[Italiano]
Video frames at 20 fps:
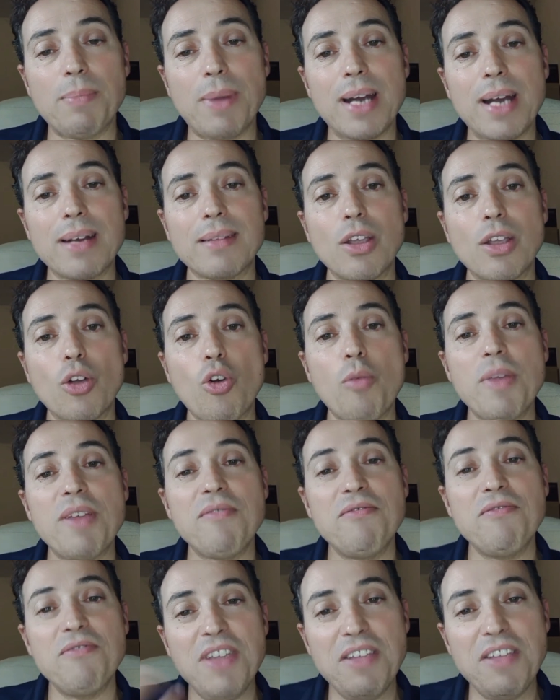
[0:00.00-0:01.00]
parte come
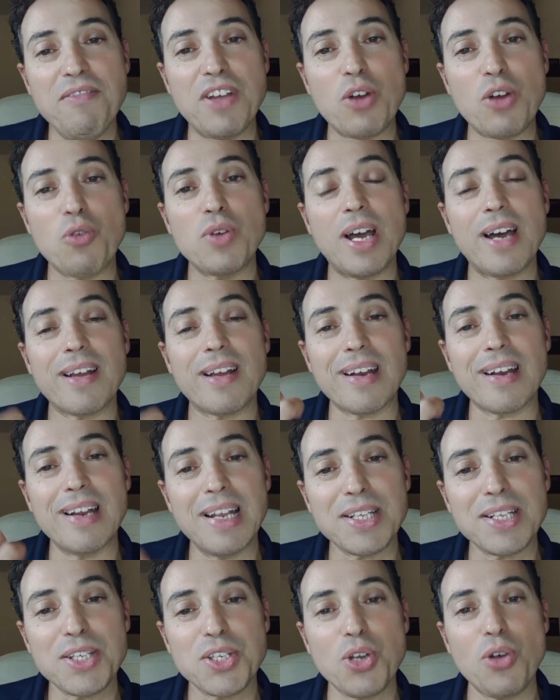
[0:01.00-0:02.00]
vivere una
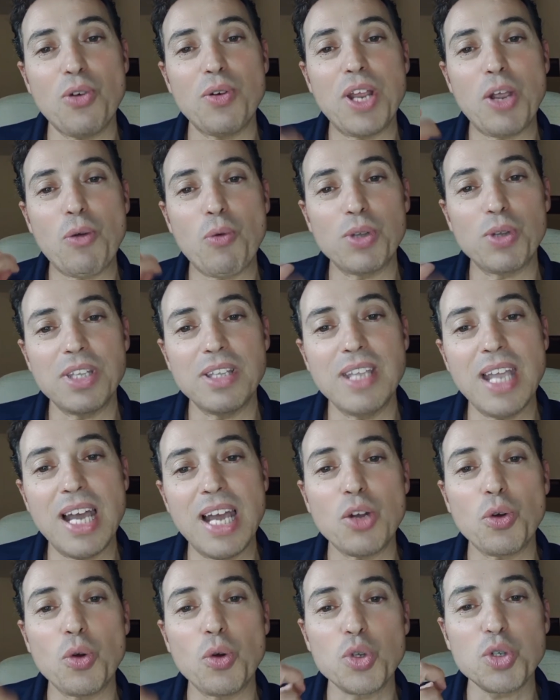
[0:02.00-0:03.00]
relazione
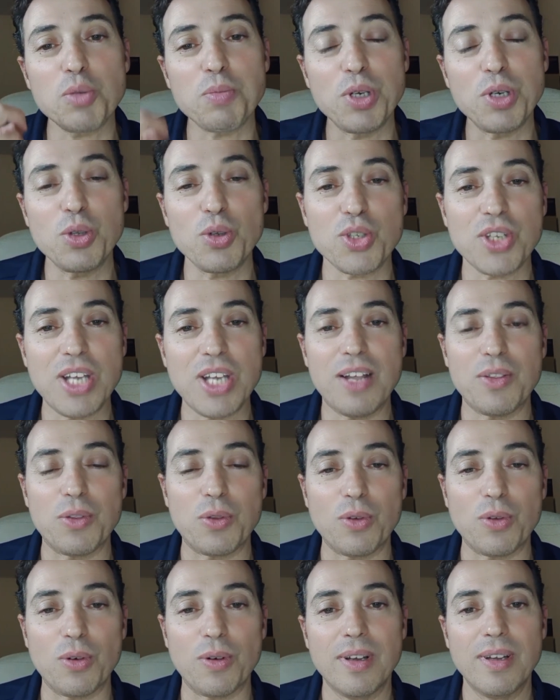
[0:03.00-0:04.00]
quotidiana con lo Spirito
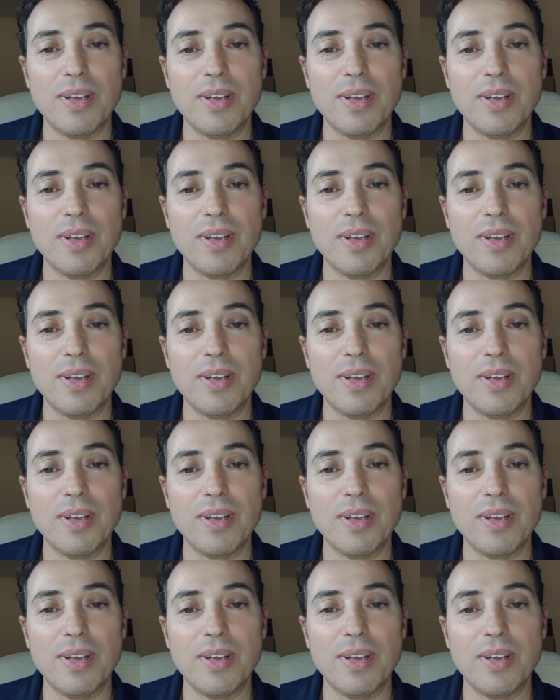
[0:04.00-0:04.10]
Santo.